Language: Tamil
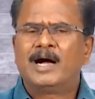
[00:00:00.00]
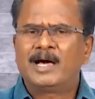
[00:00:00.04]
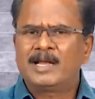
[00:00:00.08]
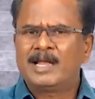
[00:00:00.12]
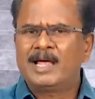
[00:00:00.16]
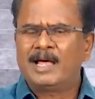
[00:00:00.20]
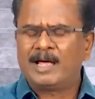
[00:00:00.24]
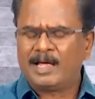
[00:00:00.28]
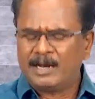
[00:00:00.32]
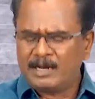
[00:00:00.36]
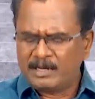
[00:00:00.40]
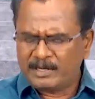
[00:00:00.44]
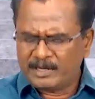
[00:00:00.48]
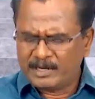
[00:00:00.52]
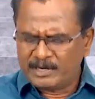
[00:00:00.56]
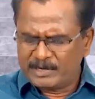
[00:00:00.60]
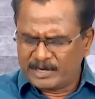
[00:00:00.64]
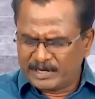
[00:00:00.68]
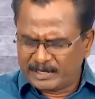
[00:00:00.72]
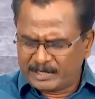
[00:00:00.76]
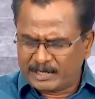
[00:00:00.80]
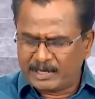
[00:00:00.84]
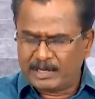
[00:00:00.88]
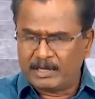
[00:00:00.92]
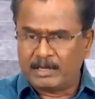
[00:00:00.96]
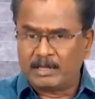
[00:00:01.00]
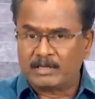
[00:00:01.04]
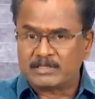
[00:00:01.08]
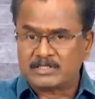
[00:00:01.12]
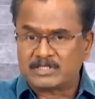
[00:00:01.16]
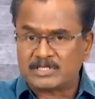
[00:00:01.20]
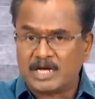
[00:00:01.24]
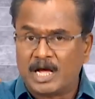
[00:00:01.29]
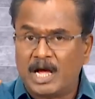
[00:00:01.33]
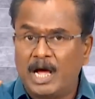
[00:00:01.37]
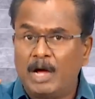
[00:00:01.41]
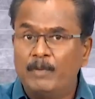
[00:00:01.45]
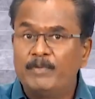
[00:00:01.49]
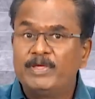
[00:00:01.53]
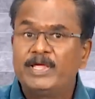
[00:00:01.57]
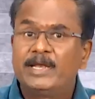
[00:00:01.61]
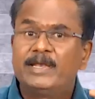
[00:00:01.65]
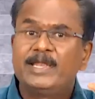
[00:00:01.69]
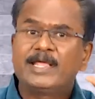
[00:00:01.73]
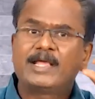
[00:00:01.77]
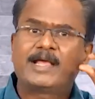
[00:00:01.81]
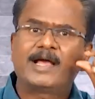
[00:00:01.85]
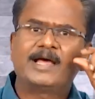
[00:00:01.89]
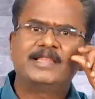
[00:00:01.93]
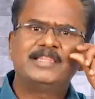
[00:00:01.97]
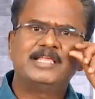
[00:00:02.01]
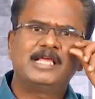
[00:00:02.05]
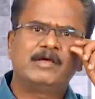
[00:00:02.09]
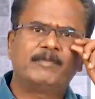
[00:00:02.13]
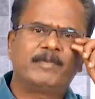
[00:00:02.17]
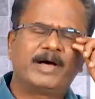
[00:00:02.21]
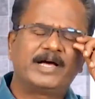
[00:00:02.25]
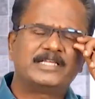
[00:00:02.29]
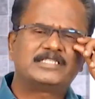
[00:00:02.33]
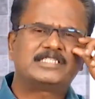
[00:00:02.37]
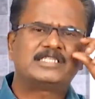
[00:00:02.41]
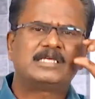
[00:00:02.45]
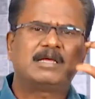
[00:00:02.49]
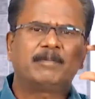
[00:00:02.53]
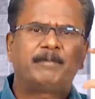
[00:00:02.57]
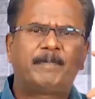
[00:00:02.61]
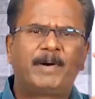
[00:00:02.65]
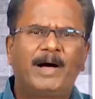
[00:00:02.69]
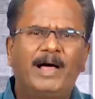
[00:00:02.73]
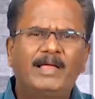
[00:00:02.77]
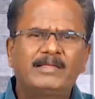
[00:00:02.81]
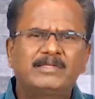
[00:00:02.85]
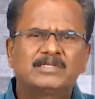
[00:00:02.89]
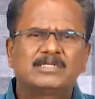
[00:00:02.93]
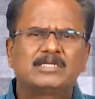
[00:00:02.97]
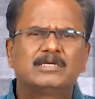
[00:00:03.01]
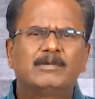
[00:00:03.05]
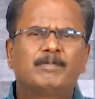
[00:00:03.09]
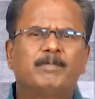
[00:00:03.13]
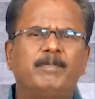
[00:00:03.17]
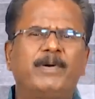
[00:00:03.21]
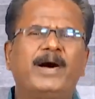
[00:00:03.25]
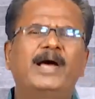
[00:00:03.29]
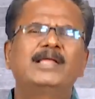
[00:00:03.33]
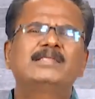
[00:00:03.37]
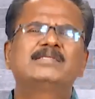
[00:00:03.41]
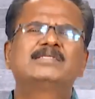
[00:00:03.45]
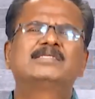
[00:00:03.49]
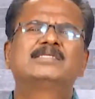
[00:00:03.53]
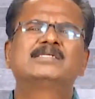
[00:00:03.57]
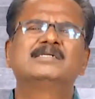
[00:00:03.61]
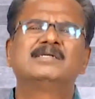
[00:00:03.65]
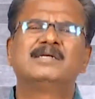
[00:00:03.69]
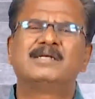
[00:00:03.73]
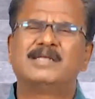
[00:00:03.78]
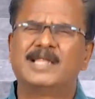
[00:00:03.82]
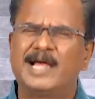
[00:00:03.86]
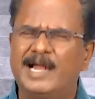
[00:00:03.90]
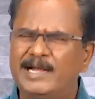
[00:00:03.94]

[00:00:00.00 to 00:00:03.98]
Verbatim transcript: ஆனால் இன்றைக்கு சாவு எண்ணிக்கை அதிகமாச்சு பார்த்து பார்த்து